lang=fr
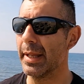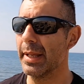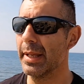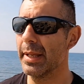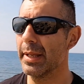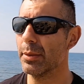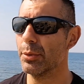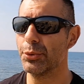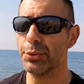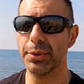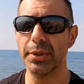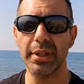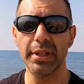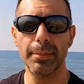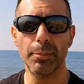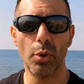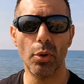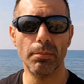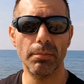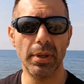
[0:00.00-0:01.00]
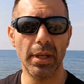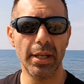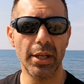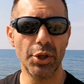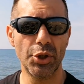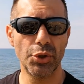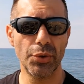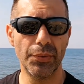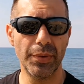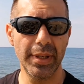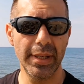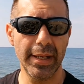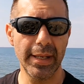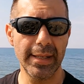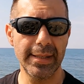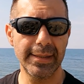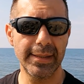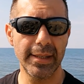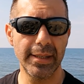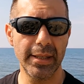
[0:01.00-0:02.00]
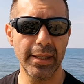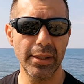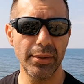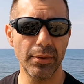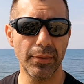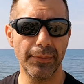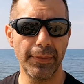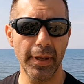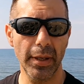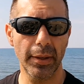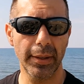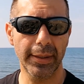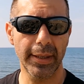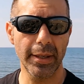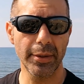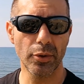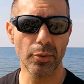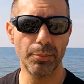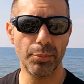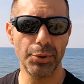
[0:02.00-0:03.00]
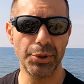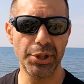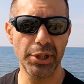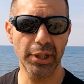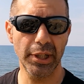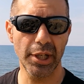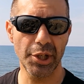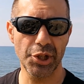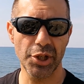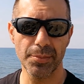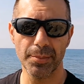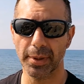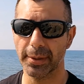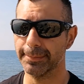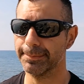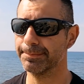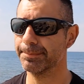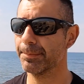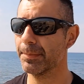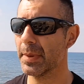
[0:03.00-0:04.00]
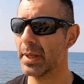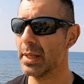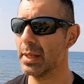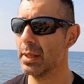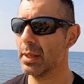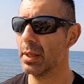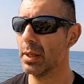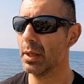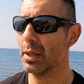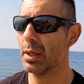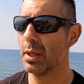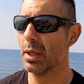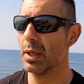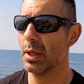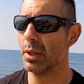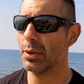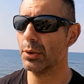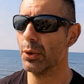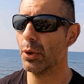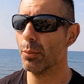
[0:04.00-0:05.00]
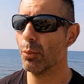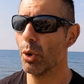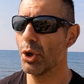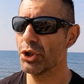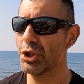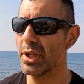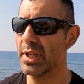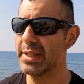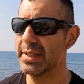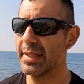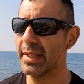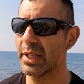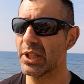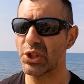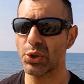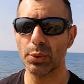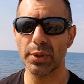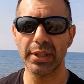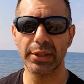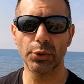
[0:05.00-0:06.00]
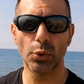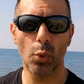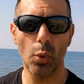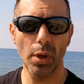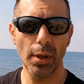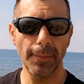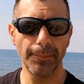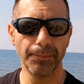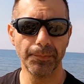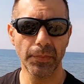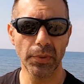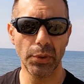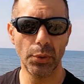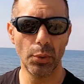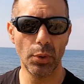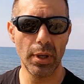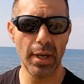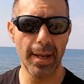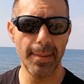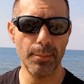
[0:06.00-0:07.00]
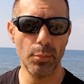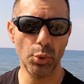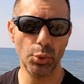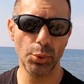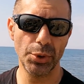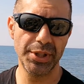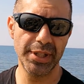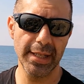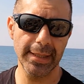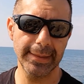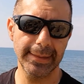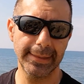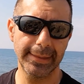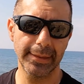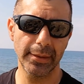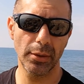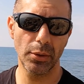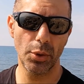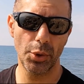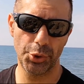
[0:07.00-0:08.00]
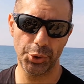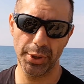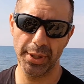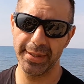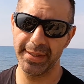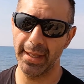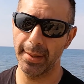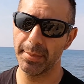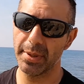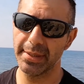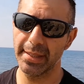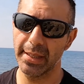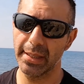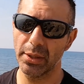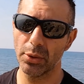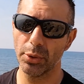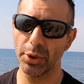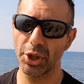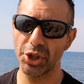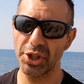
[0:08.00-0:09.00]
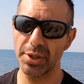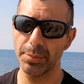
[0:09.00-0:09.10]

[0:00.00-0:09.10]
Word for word: Et tu t'es dis, bon, je vais essayer de faire quelques petits régimes. Donc moi, j'en ai sélectionné trois, dont la monodiète, le jeûne intermittent et le